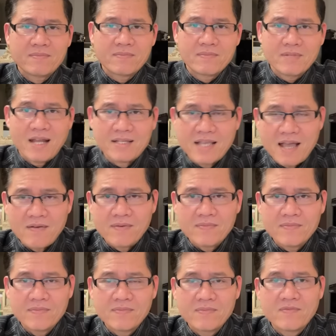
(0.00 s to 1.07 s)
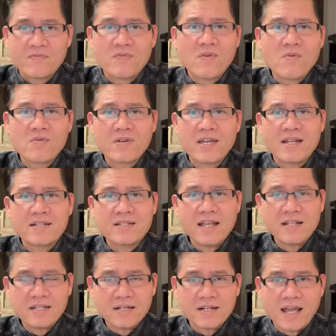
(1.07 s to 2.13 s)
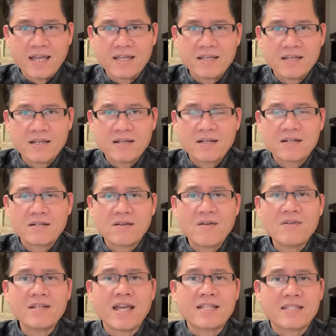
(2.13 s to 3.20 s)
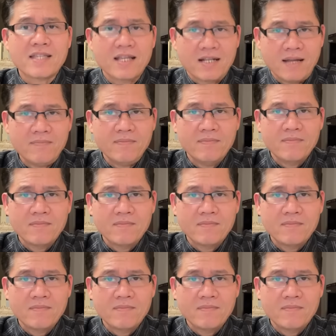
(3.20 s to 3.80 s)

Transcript: là sao vụ kiện dân sự này nó rẻ tiền lắm